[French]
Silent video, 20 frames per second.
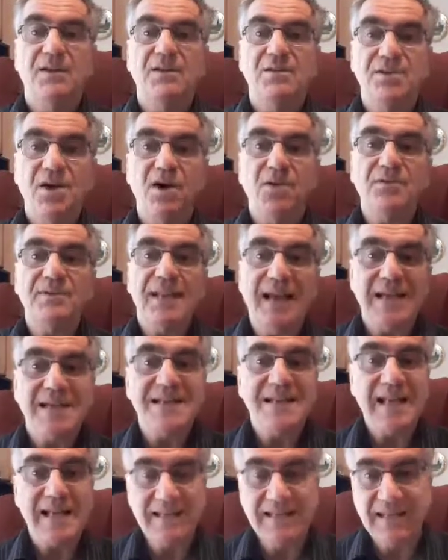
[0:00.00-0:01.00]
Donc, dans
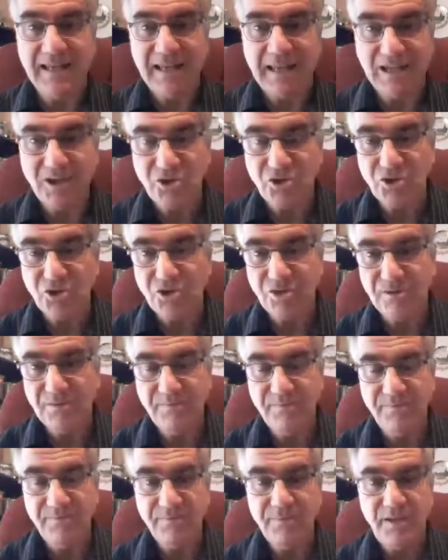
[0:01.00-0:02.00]
cette crèche,
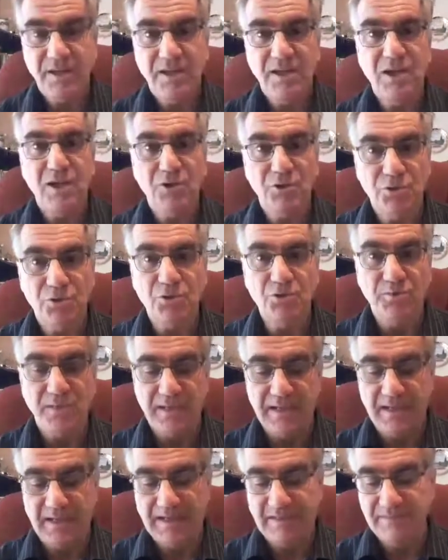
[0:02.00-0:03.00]
il y a
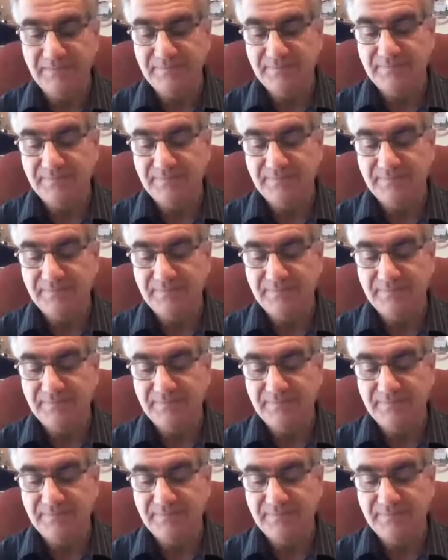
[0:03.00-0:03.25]
2000 ans,